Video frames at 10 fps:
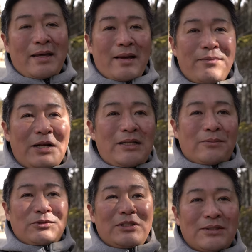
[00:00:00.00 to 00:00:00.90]
カメラには
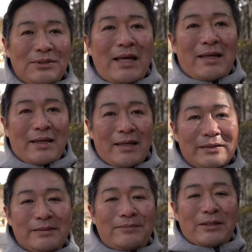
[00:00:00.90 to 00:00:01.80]
向いてるね、え
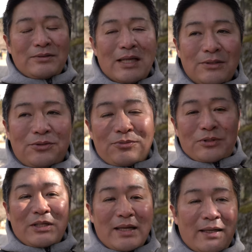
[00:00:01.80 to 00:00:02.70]
ジンバルになると思うんで